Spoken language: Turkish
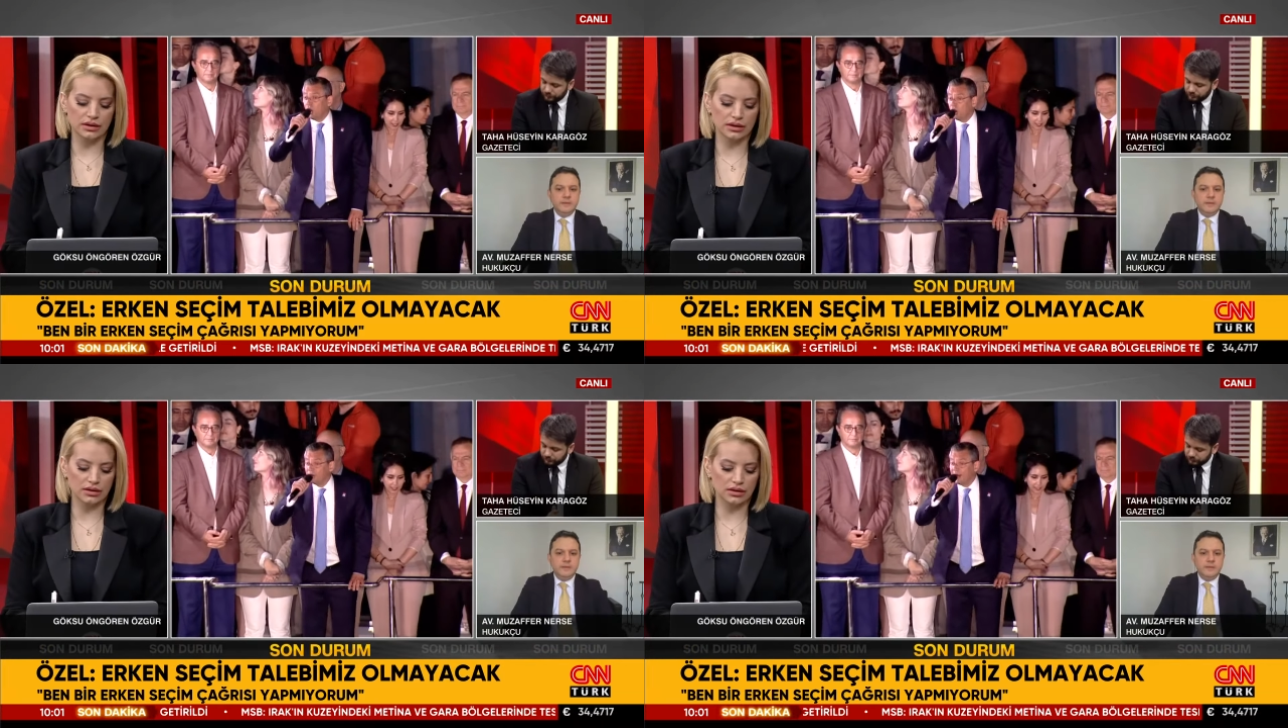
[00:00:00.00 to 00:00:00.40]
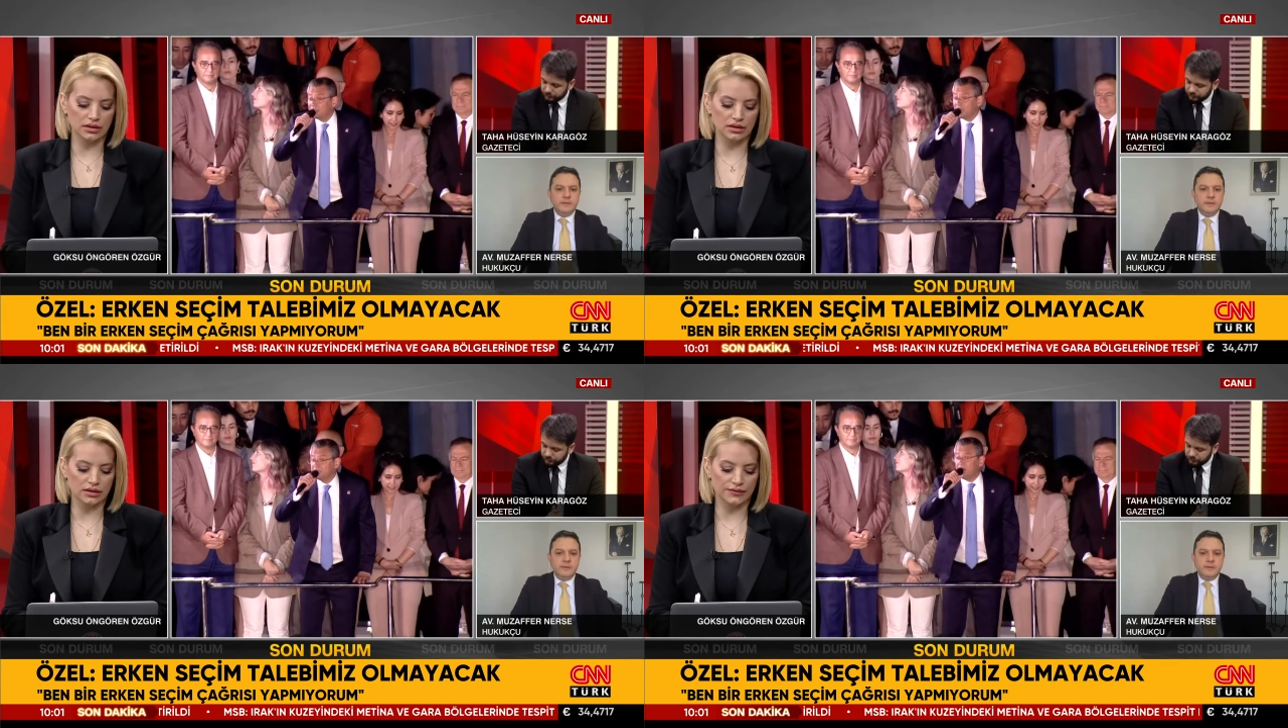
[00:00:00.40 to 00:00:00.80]

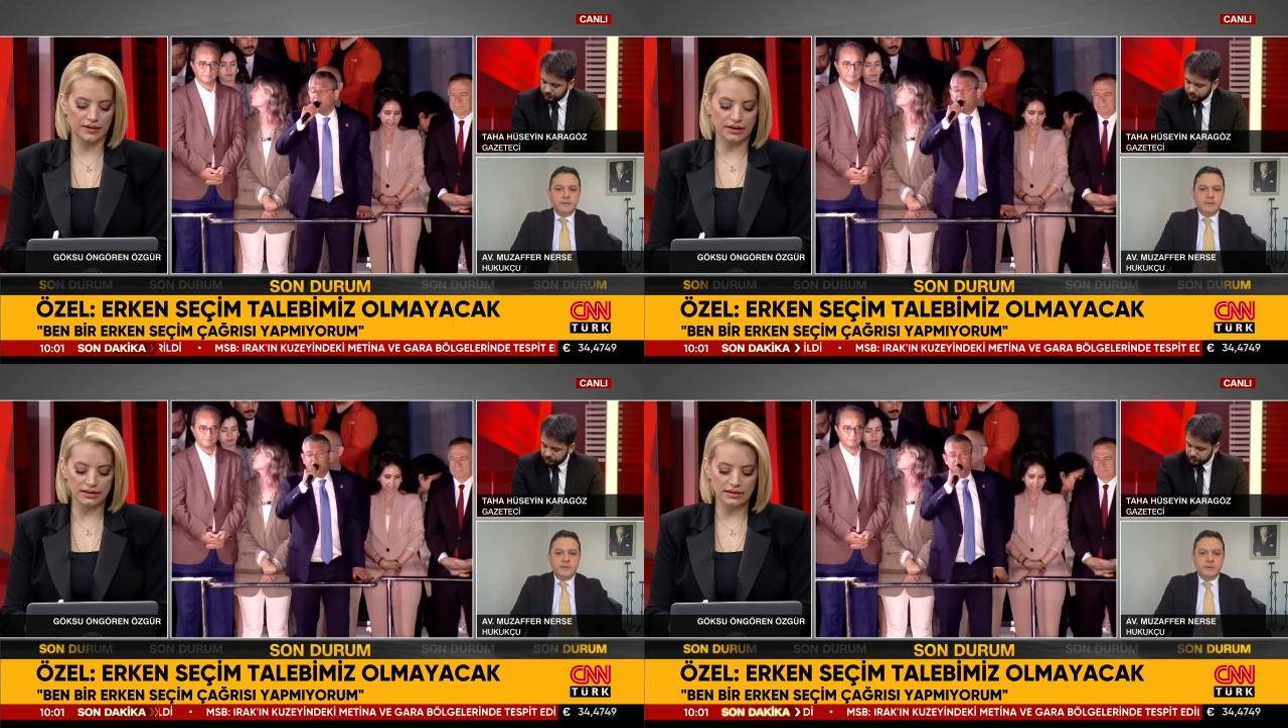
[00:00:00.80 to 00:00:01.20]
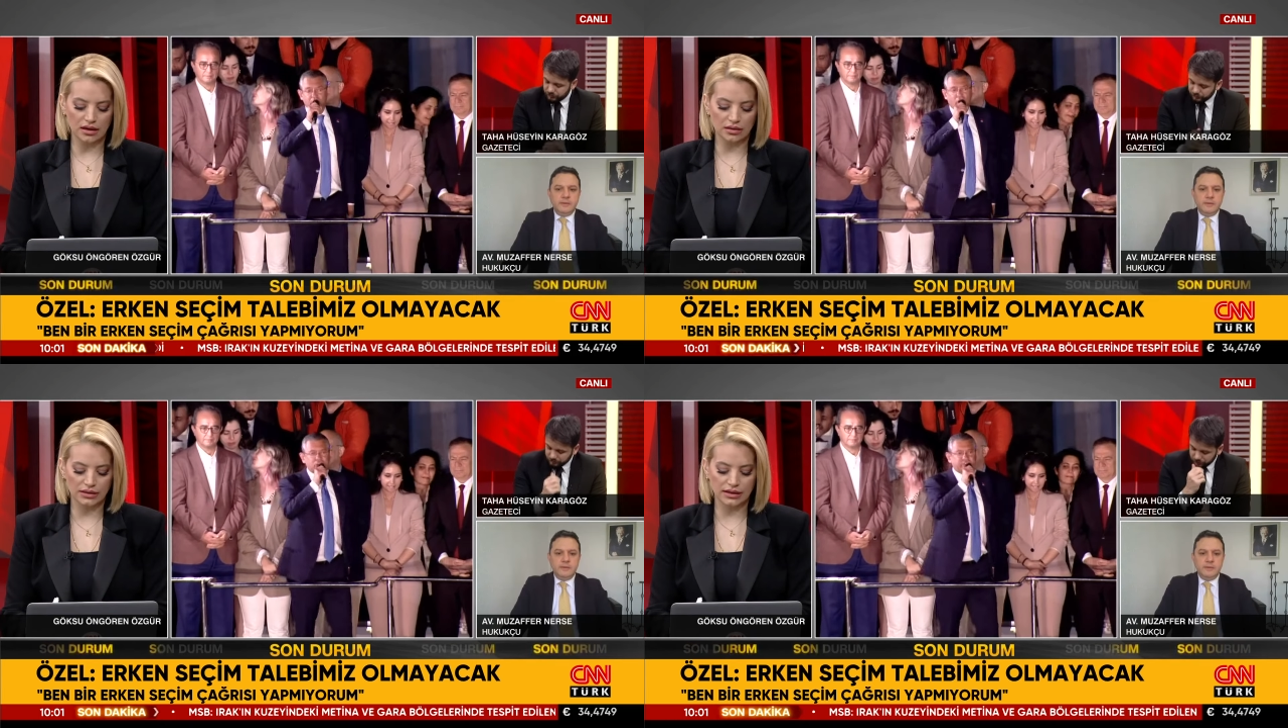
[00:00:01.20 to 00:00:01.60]
e, fikrinizi
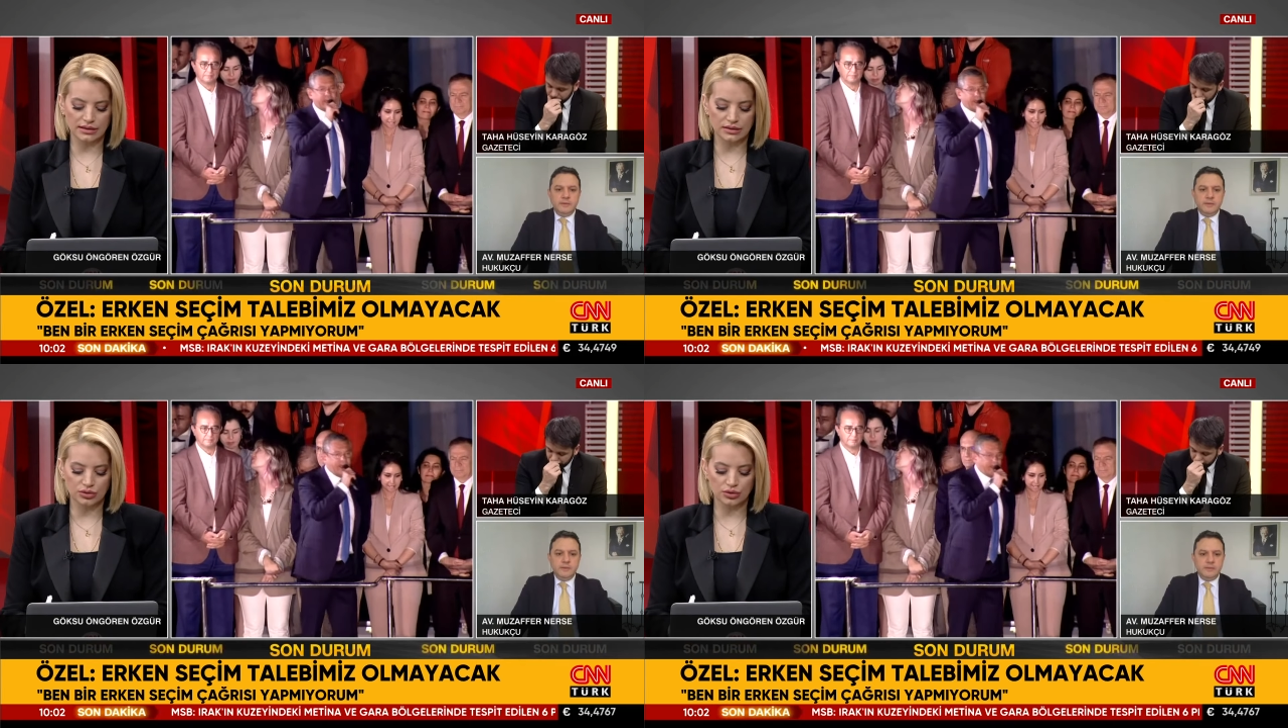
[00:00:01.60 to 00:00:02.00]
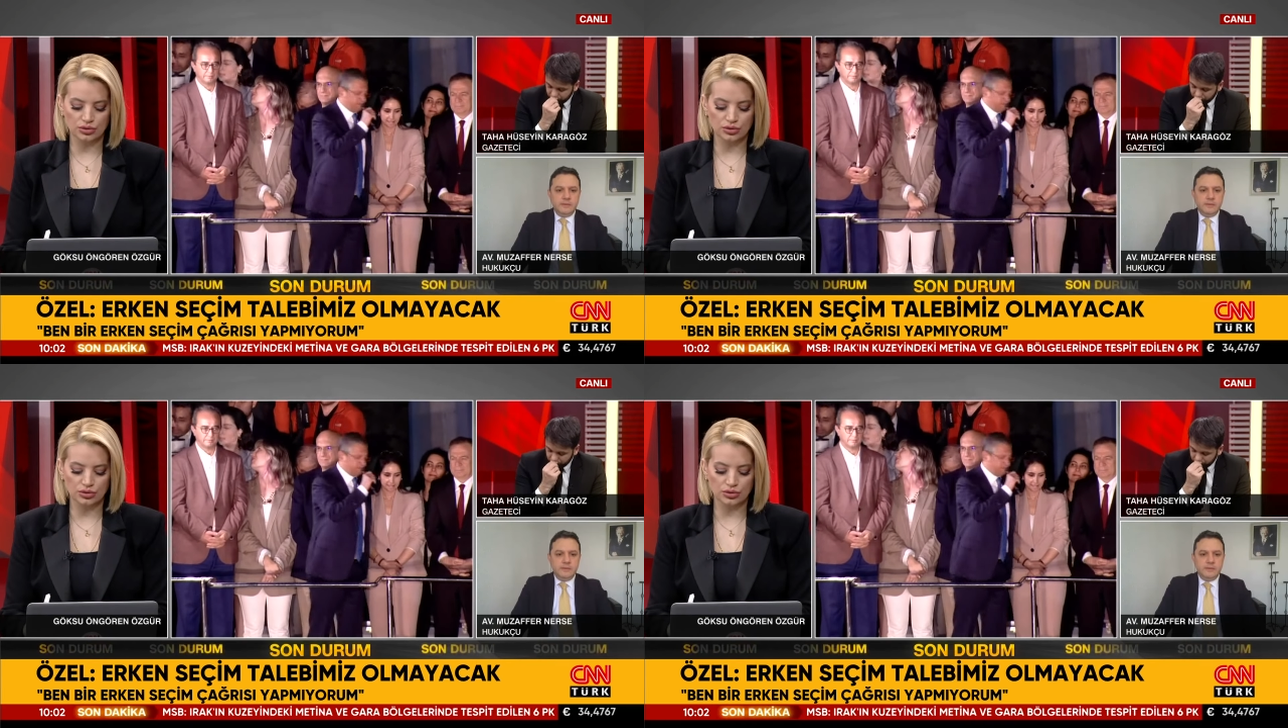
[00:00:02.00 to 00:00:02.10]
almak istiyorum.